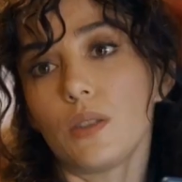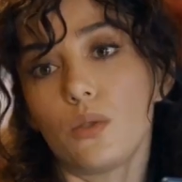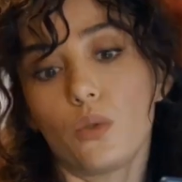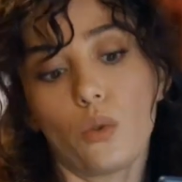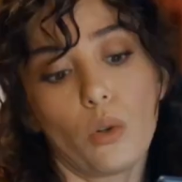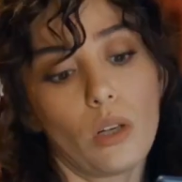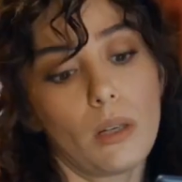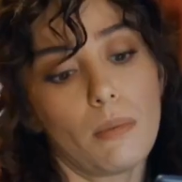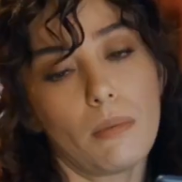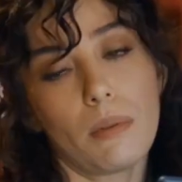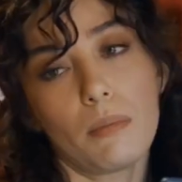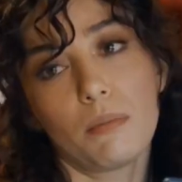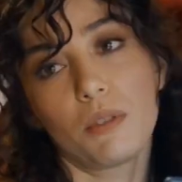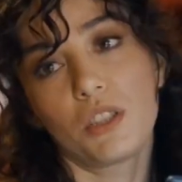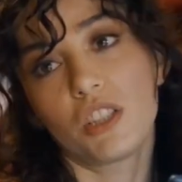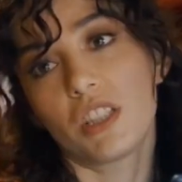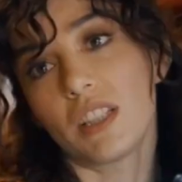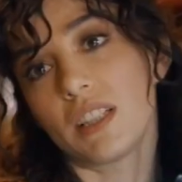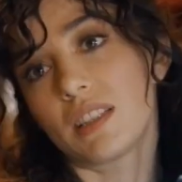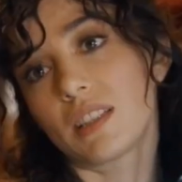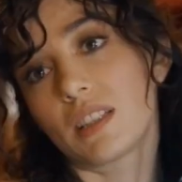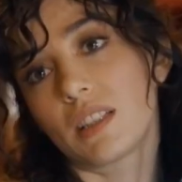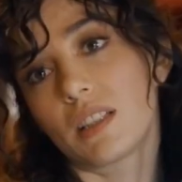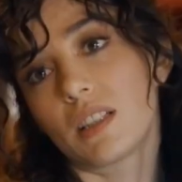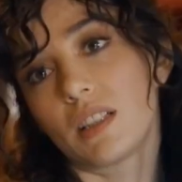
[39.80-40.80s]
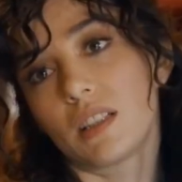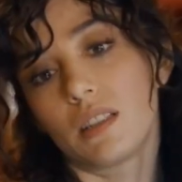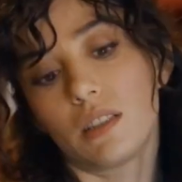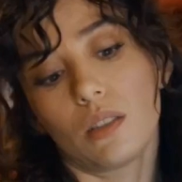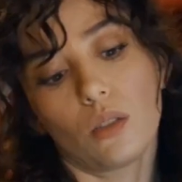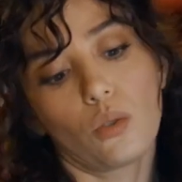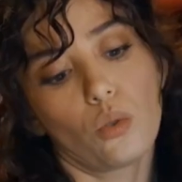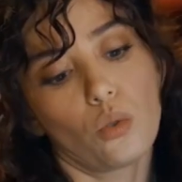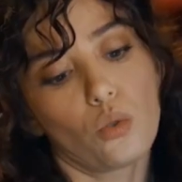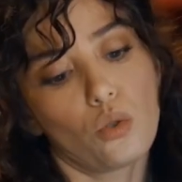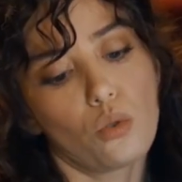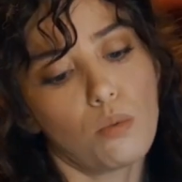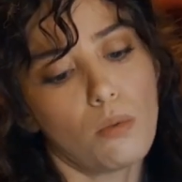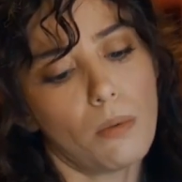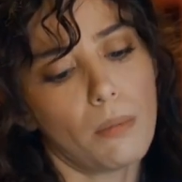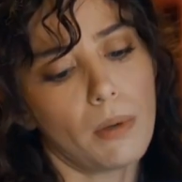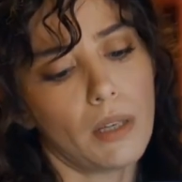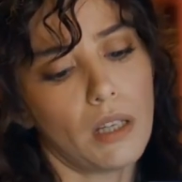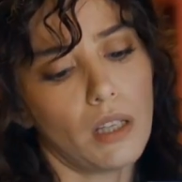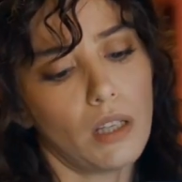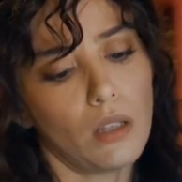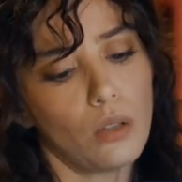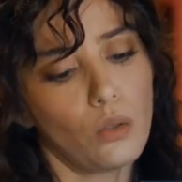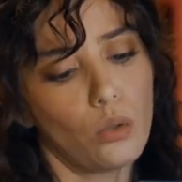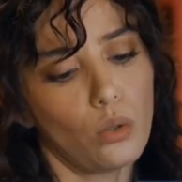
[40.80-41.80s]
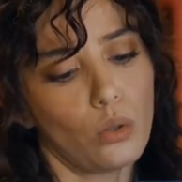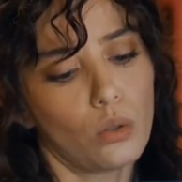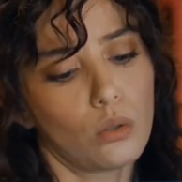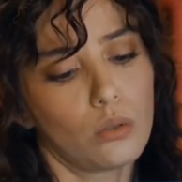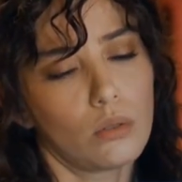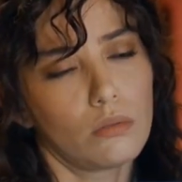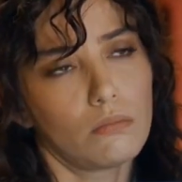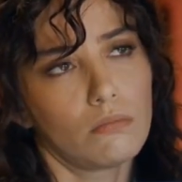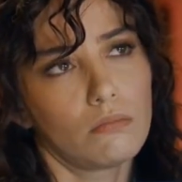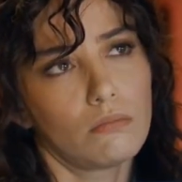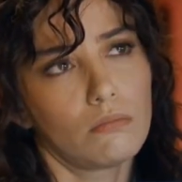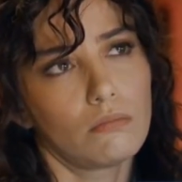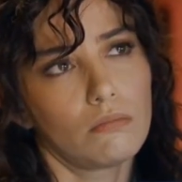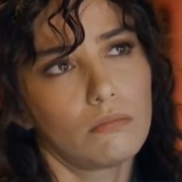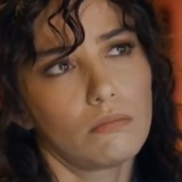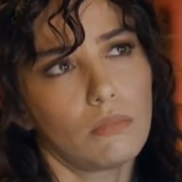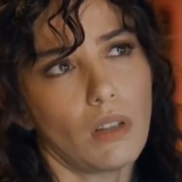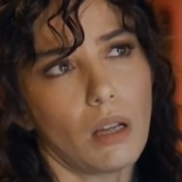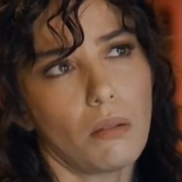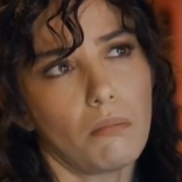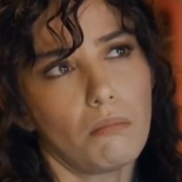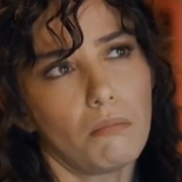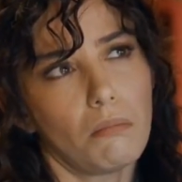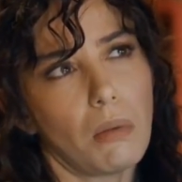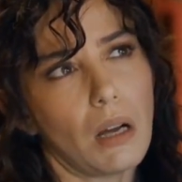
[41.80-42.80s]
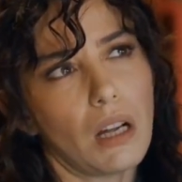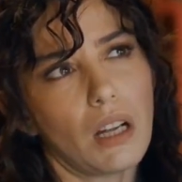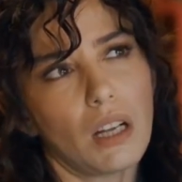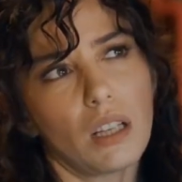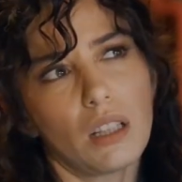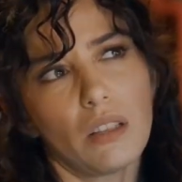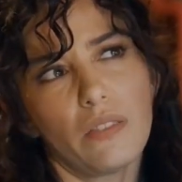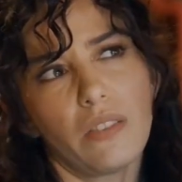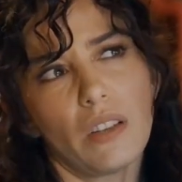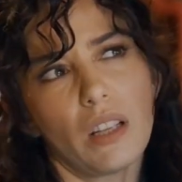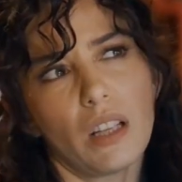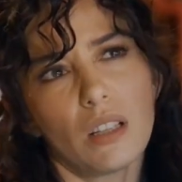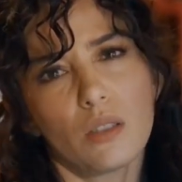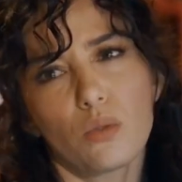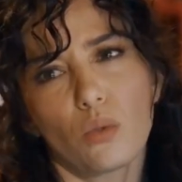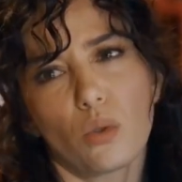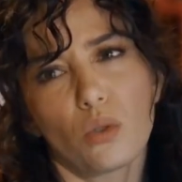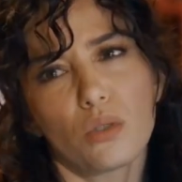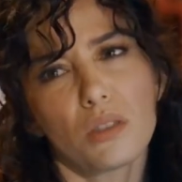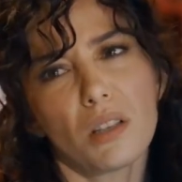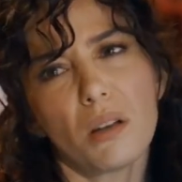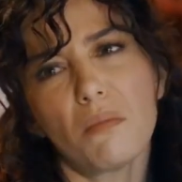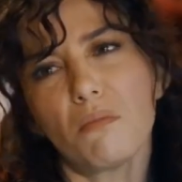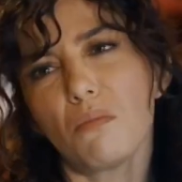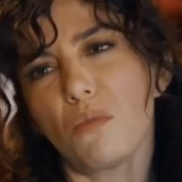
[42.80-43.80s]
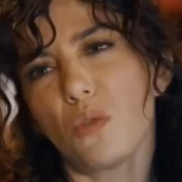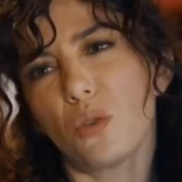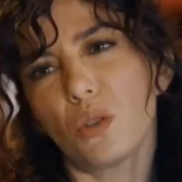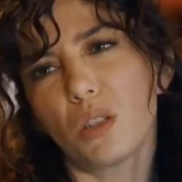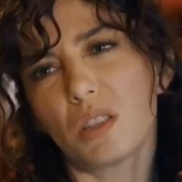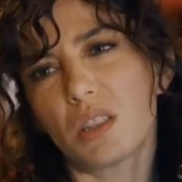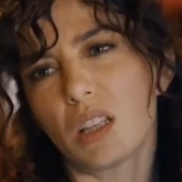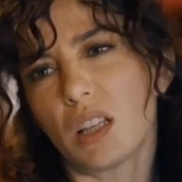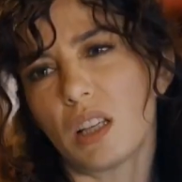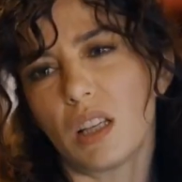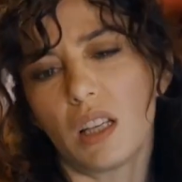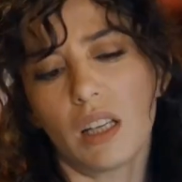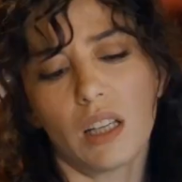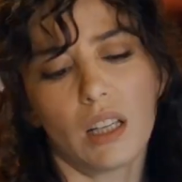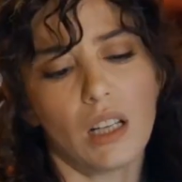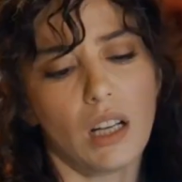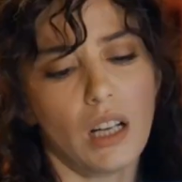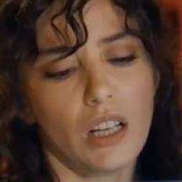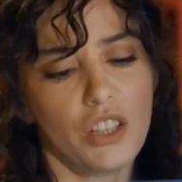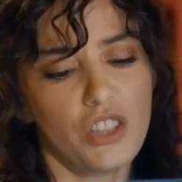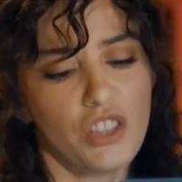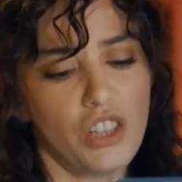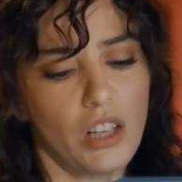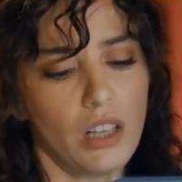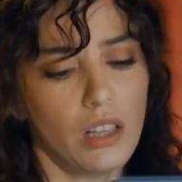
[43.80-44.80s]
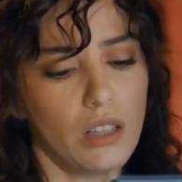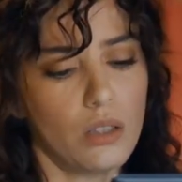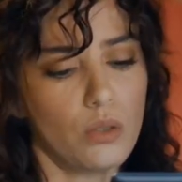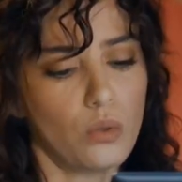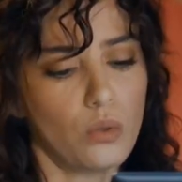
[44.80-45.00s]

söylemem için eski karınla konuşmama gerek yok. Bakkala falan sorsam o da seninle ilgili aynı şeyleri